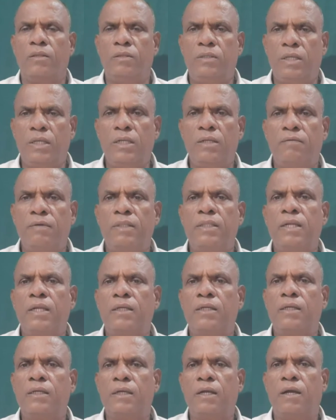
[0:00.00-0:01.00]
దీనికి
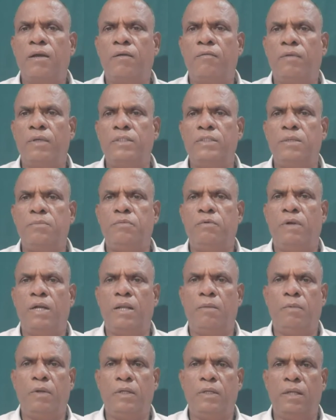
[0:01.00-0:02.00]
వ్యతిరేకంగా వైసీపీ
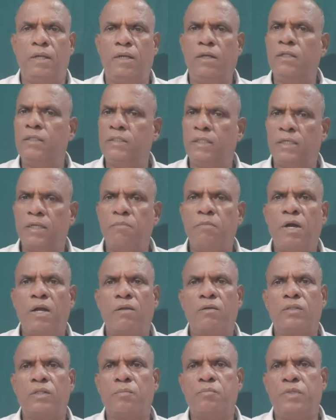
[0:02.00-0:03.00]
వాళ్ళు ఏమంటారు నిజంగా
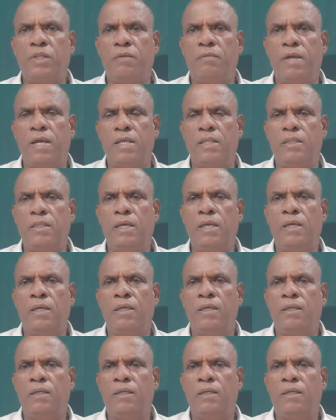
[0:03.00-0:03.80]
మానవ తప్పిదమే అయితే